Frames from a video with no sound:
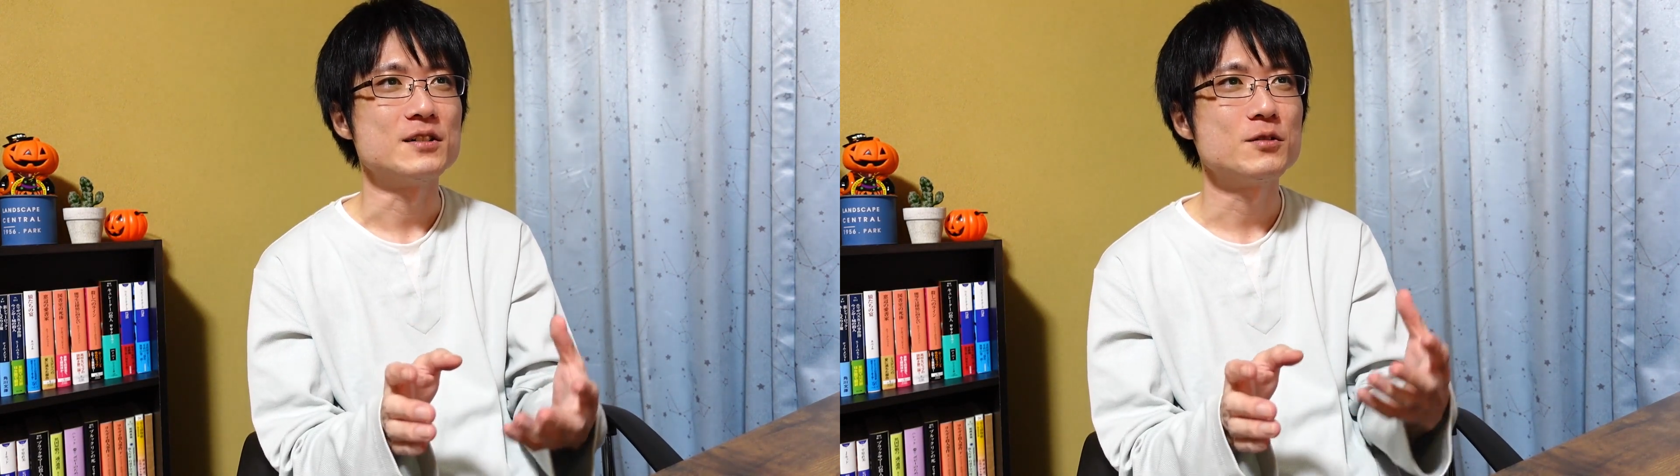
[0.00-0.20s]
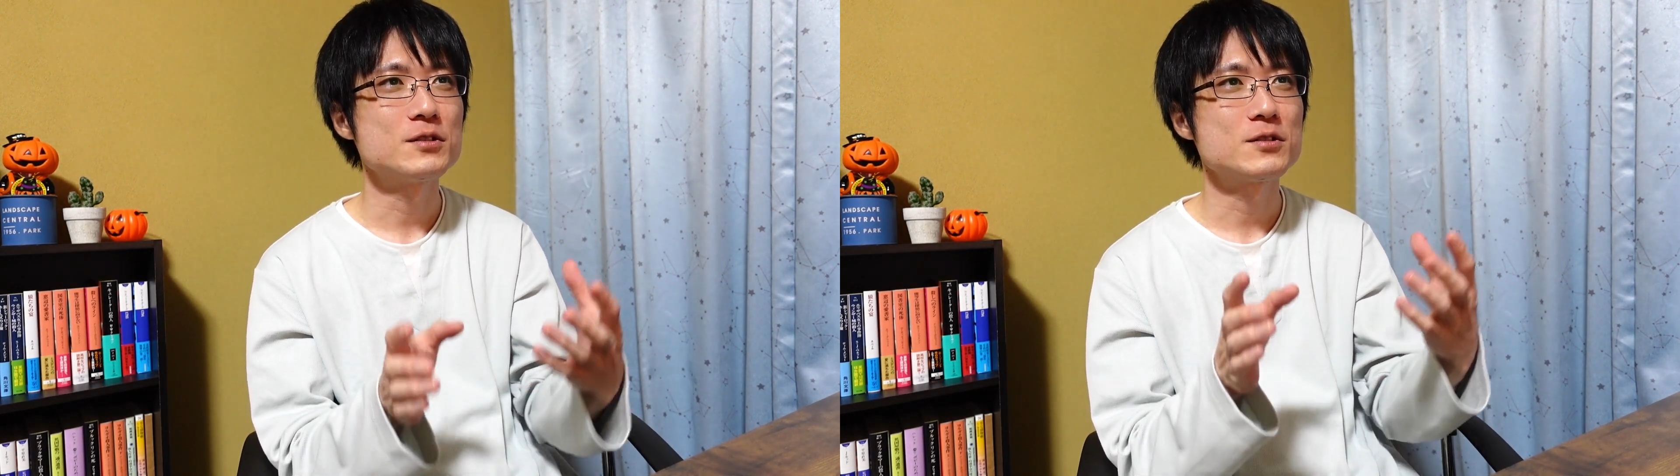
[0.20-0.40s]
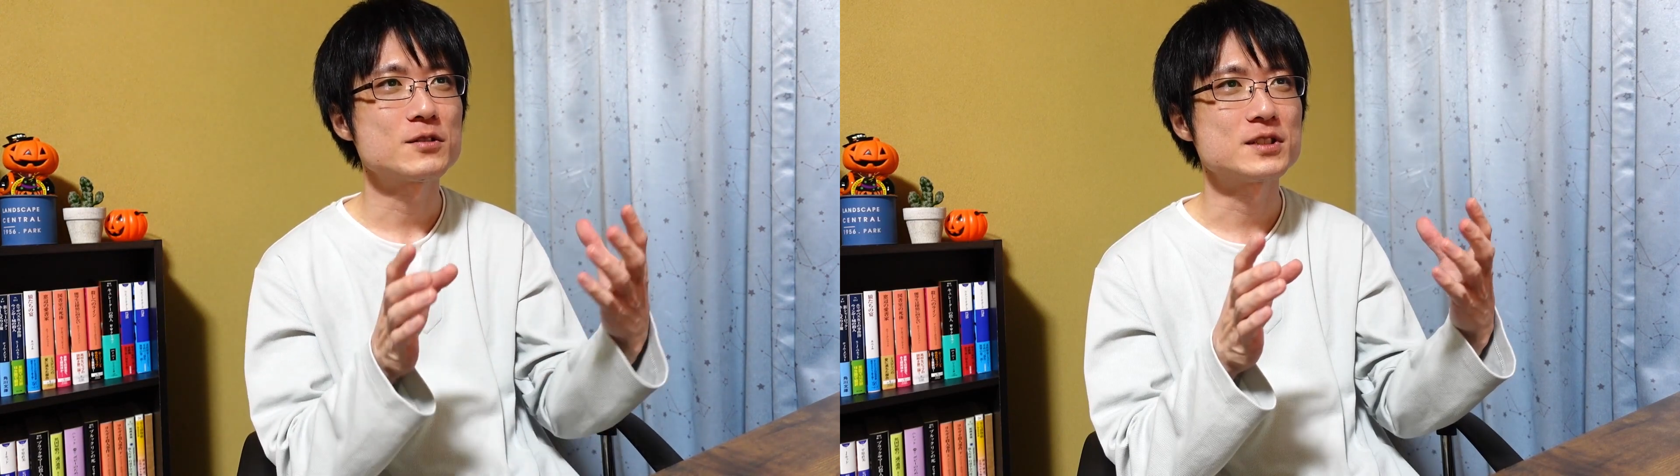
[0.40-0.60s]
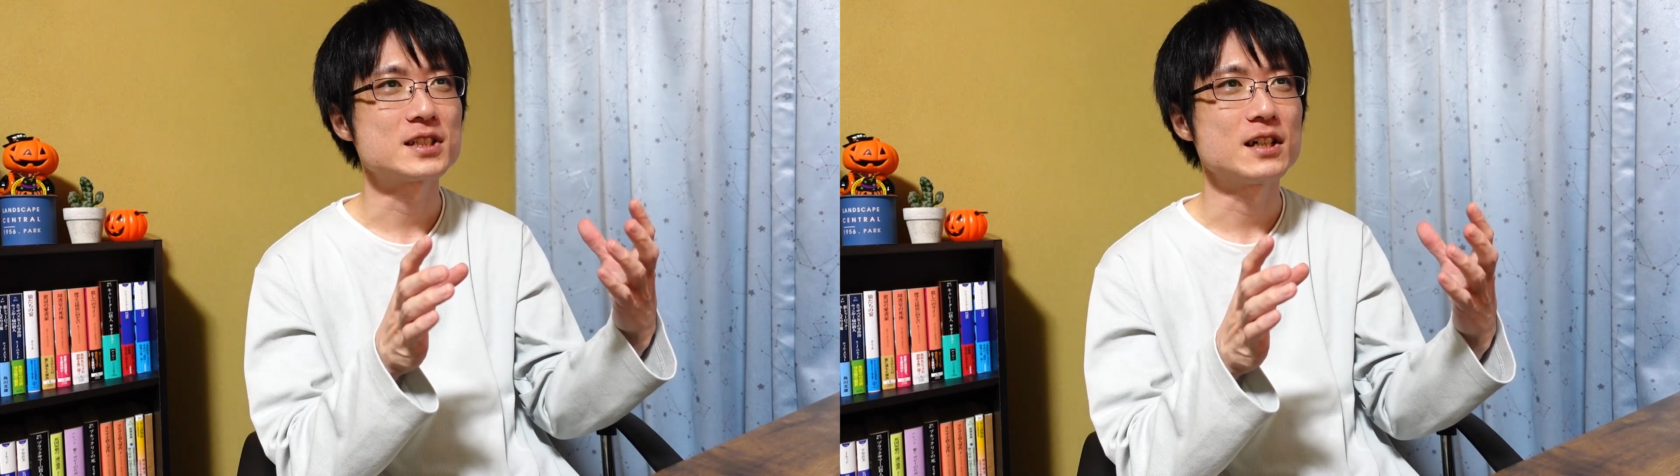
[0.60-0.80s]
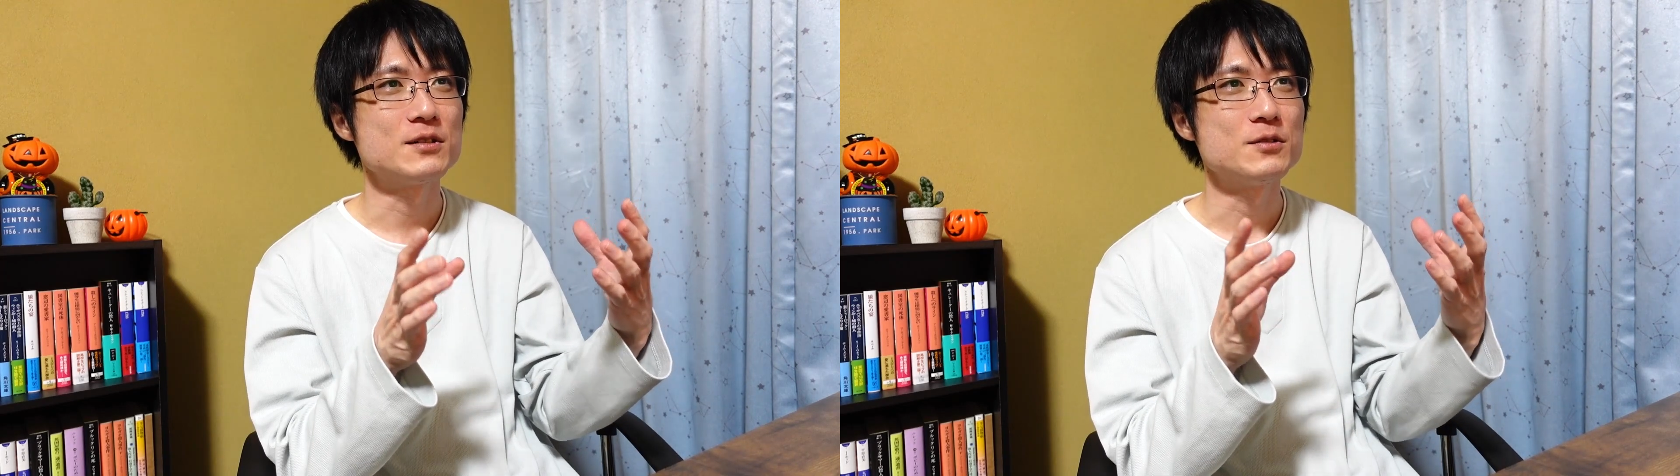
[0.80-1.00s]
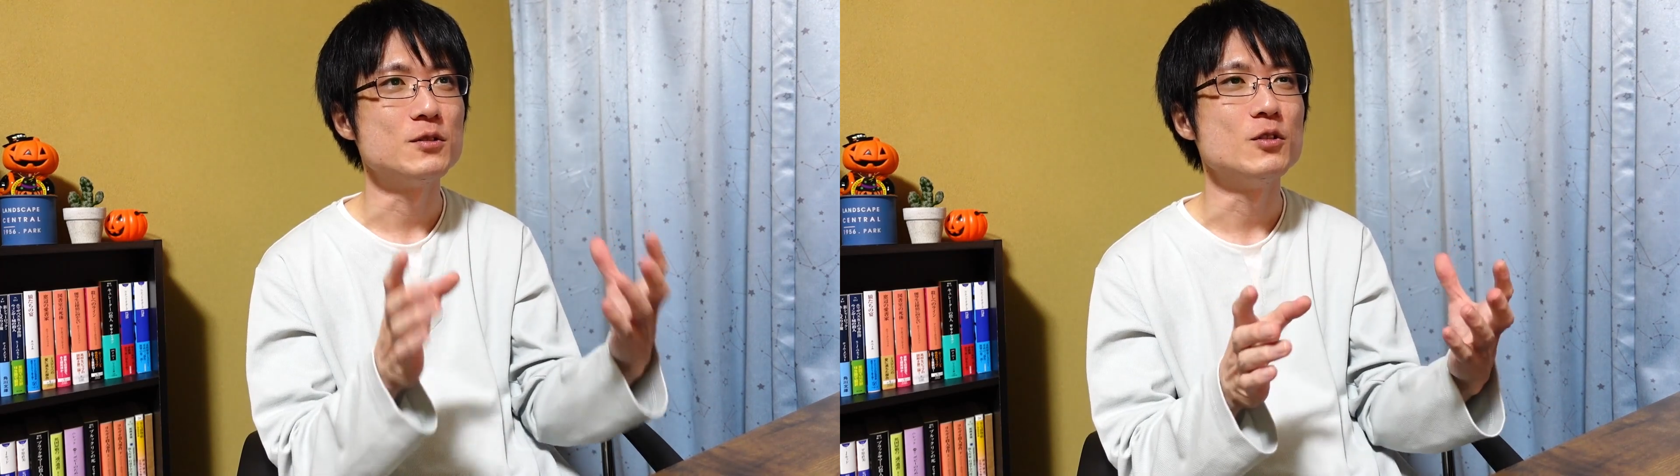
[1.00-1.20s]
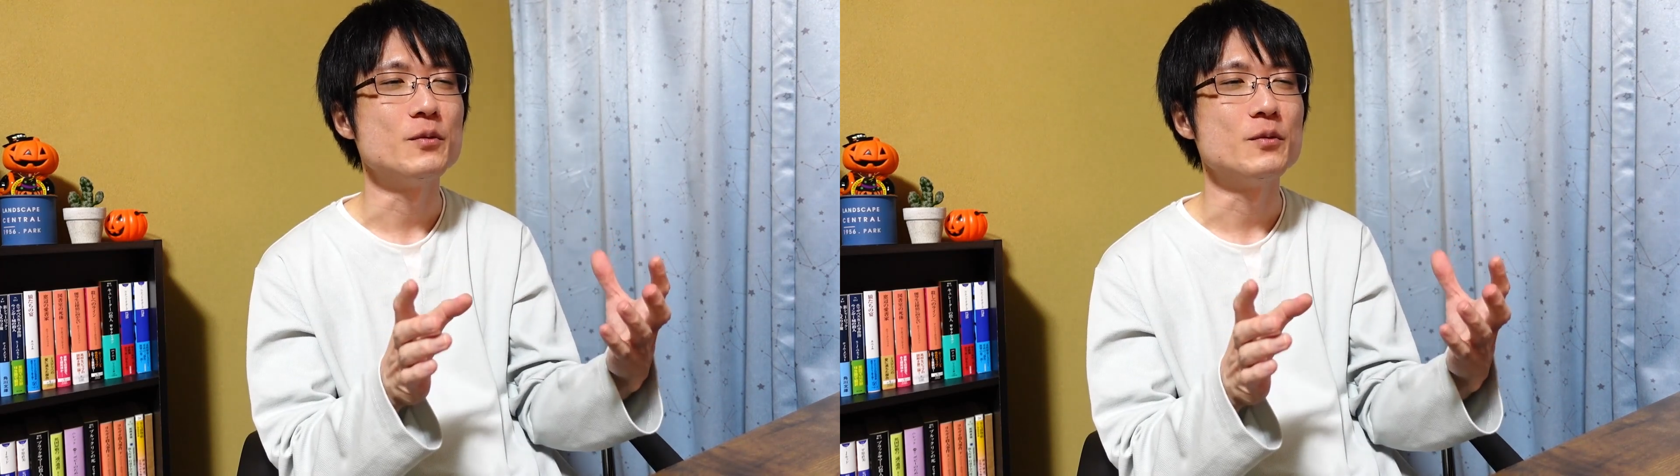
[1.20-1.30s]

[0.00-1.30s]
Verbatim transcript: 読書の時間を多